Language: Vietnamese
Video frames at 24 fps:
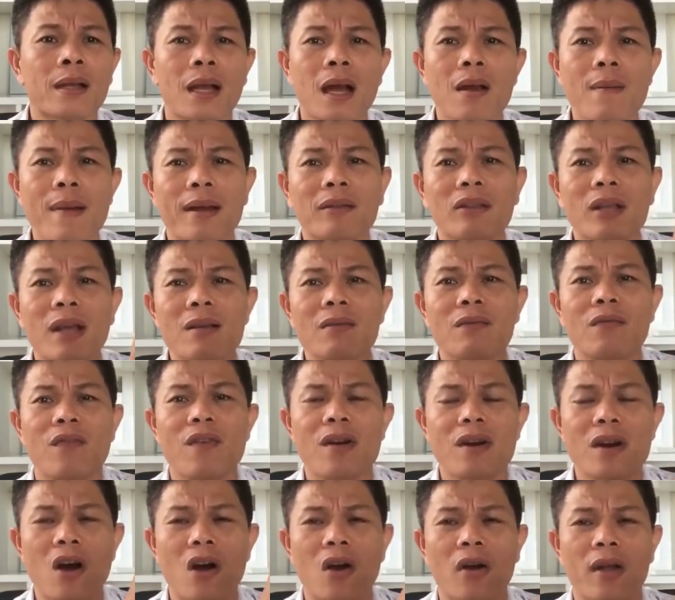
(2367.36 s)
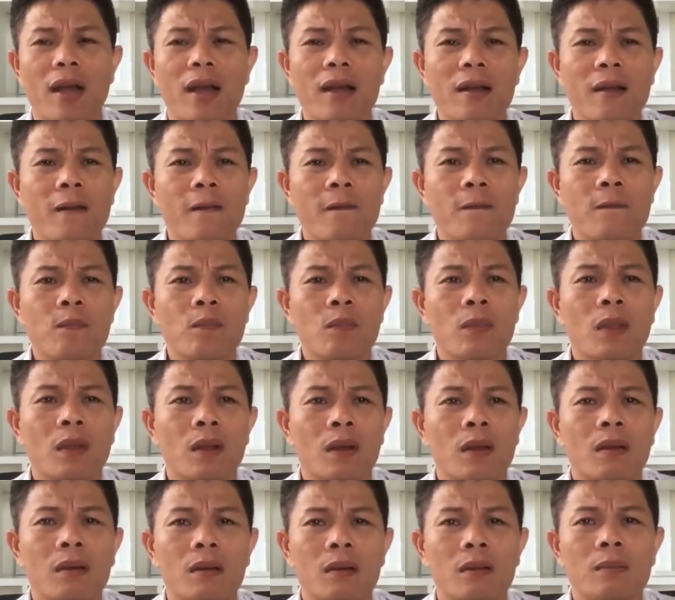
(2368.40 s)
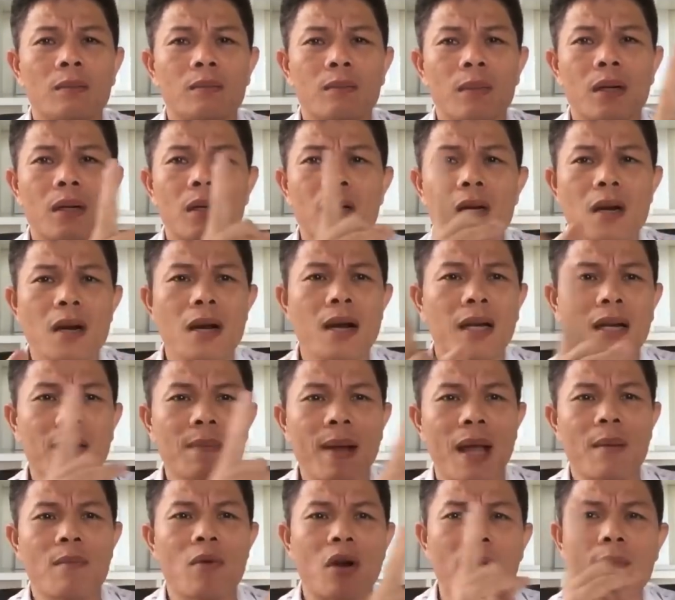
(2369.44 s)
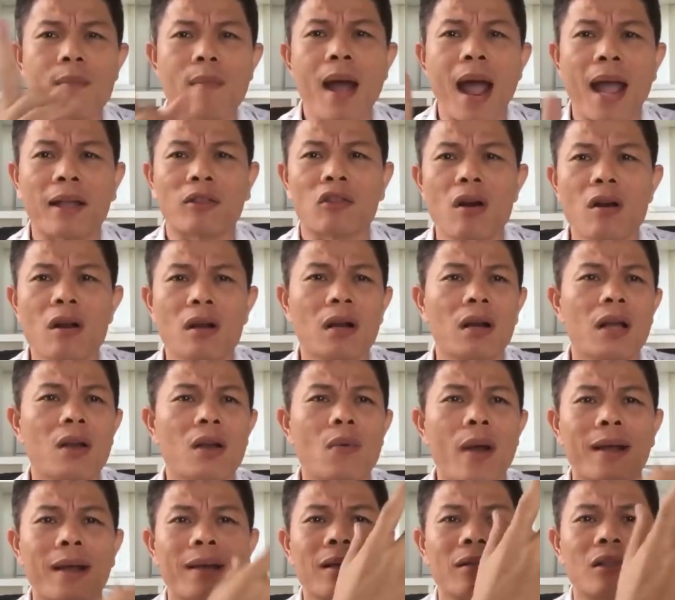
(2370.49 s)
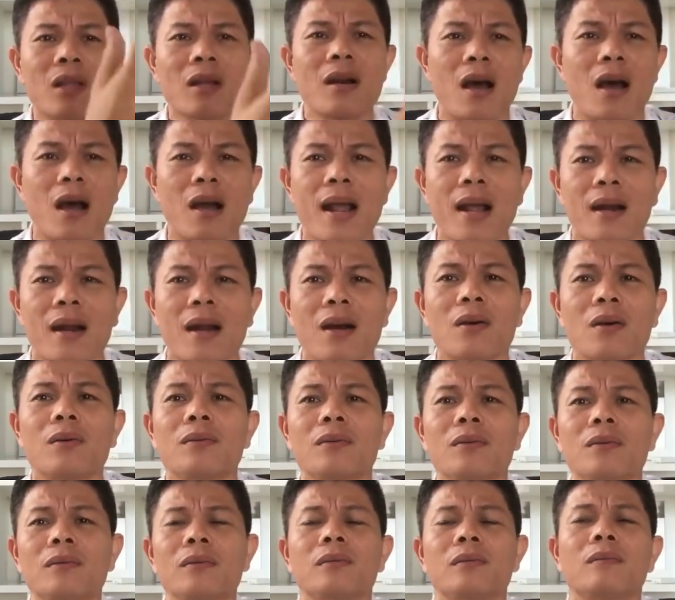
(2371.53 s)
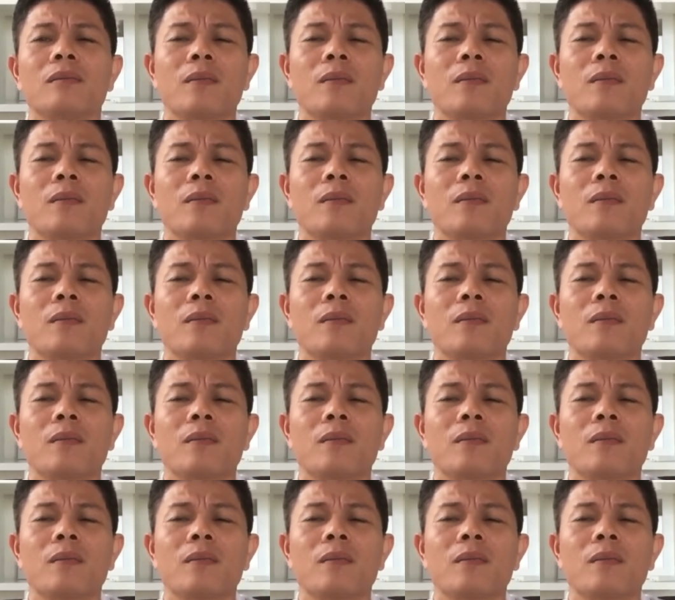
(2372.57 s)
các bạn thấy vừa rồi á mình đưa các bạn một cái bài toán nó có liên quan gì tới nợ năng đâu